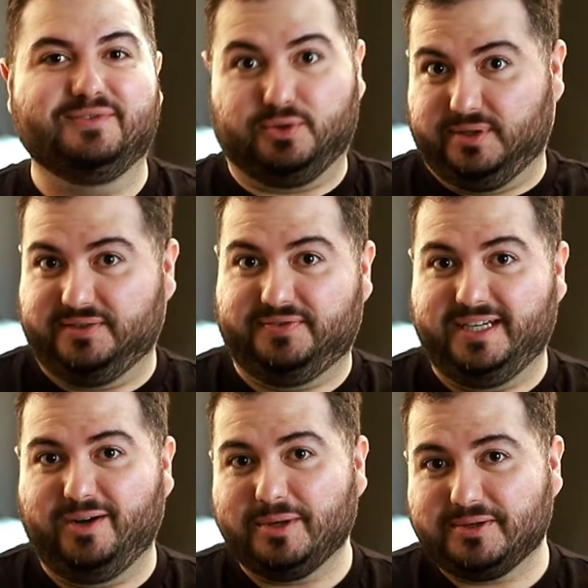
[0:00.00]

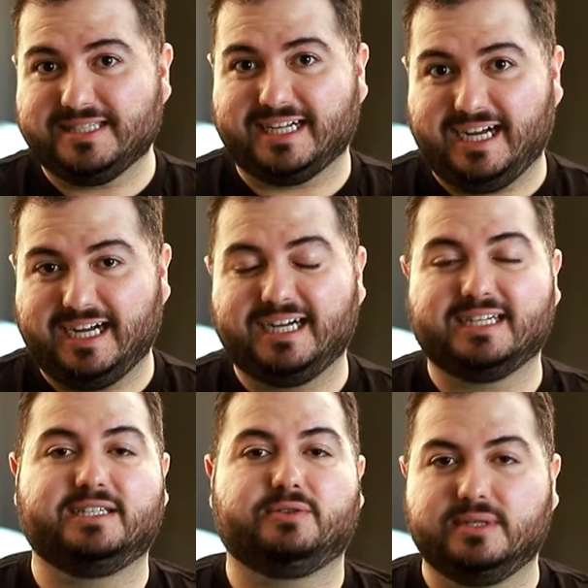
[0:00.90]
Fotografia é uma coisa
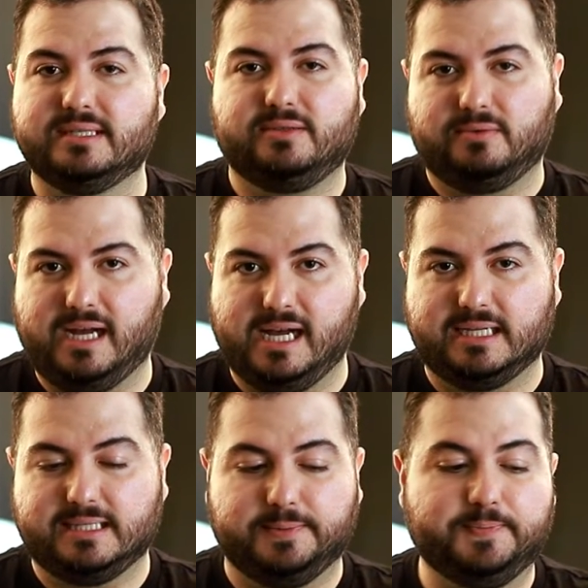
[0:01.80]
cara e coisas são
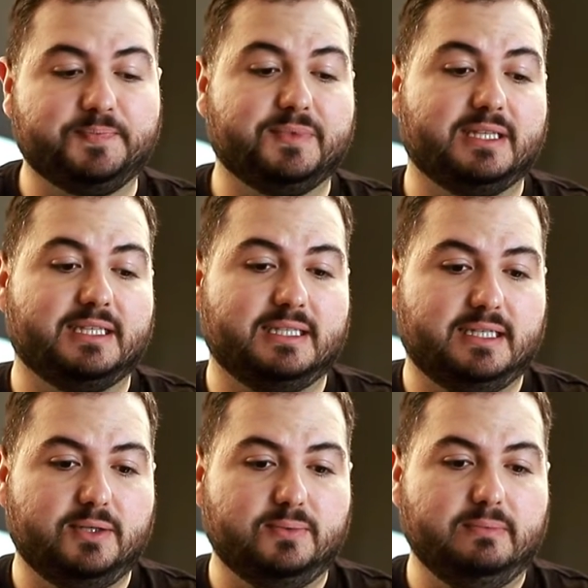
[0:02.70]
caras.
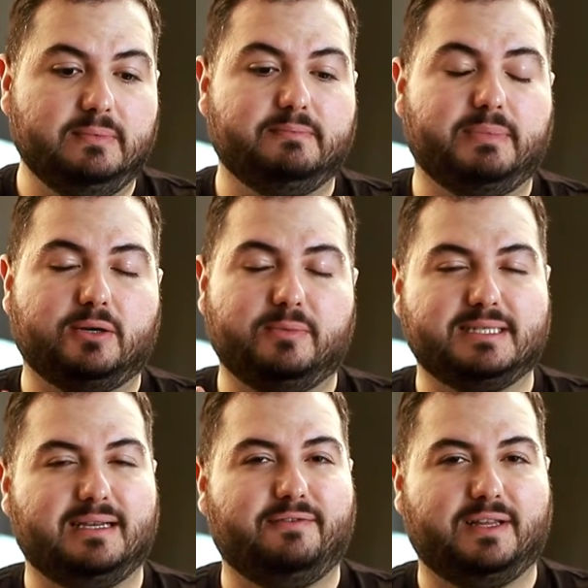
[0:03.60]
Então, para
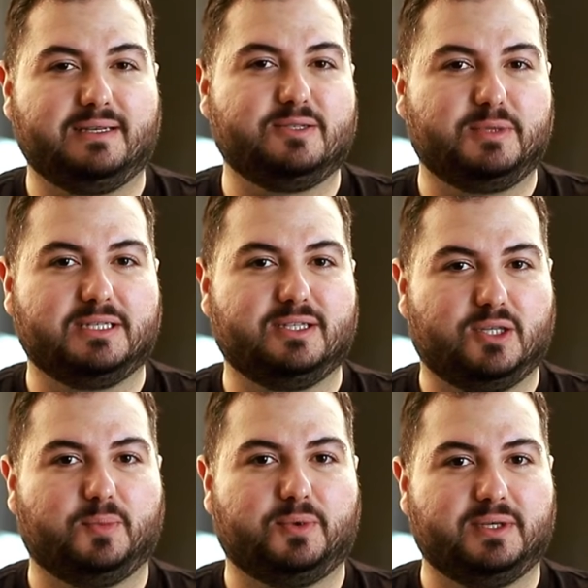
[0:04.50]
começar a falar sobre esse
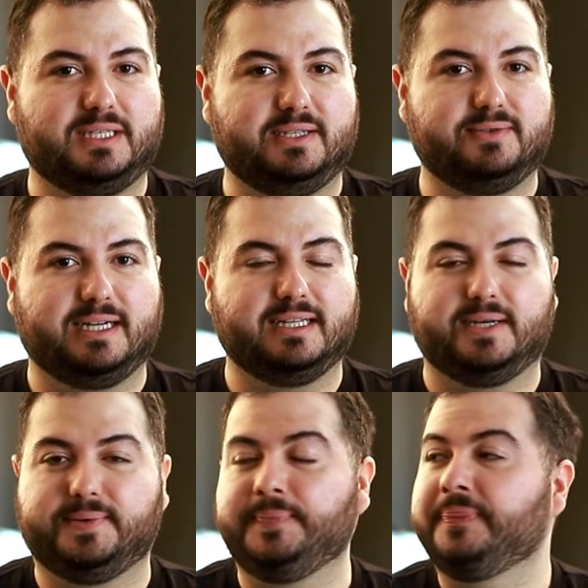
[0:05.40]
tópico aqui no
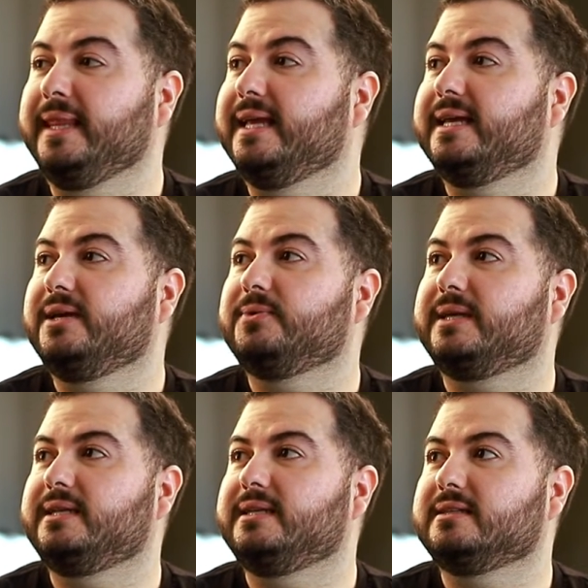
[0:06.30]
canal, eu
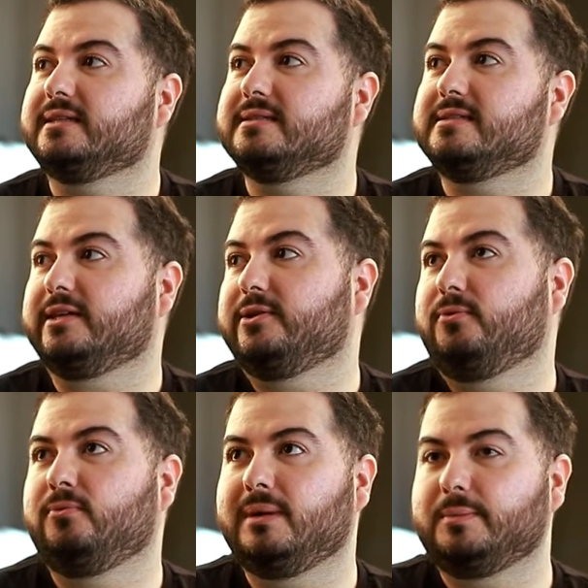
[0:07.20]
queria trazer
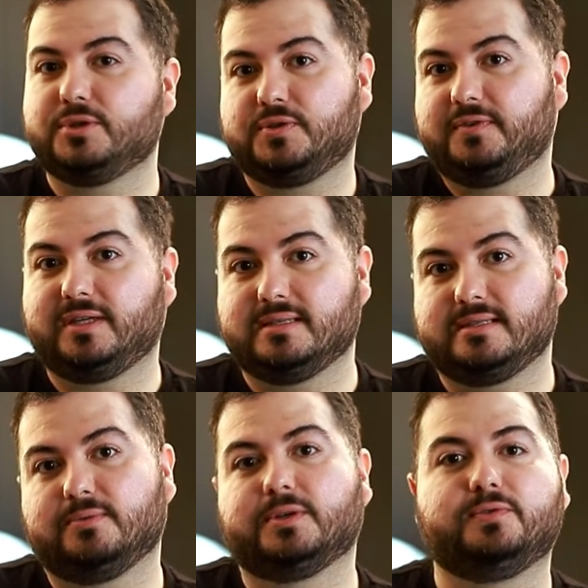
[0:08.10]
uma
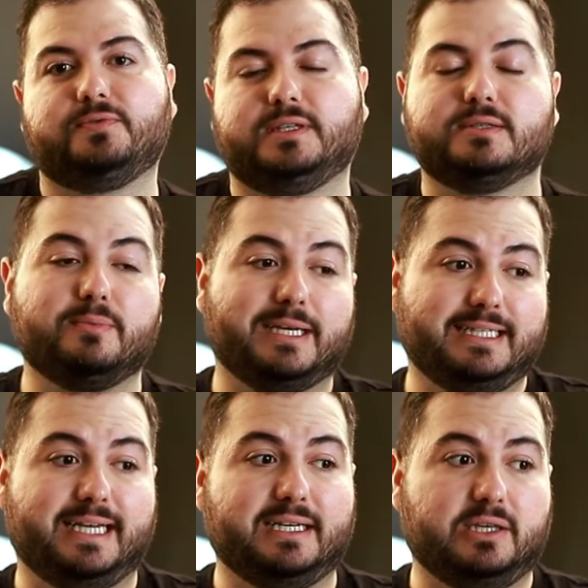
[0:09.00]
modificação que eu fiz, uma
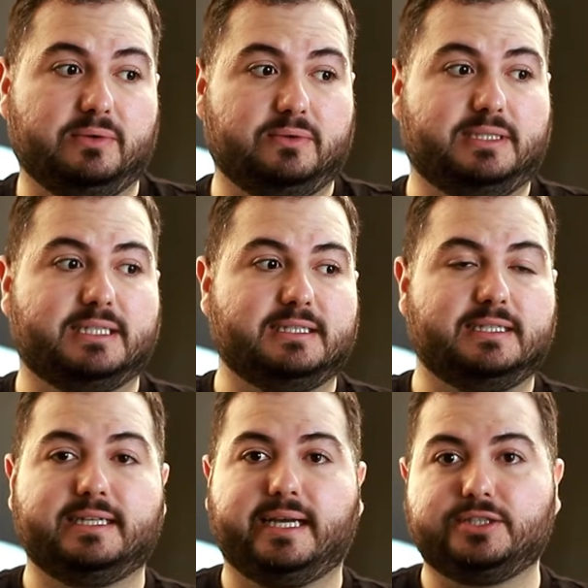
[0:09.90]
ideia que eu encontrei na
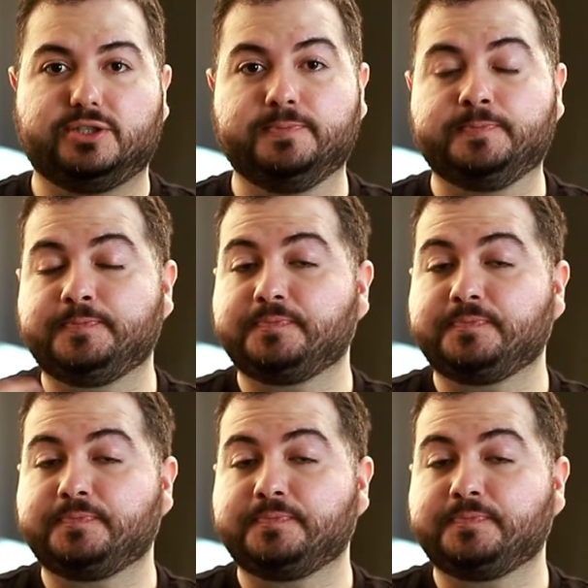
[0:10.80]
internet,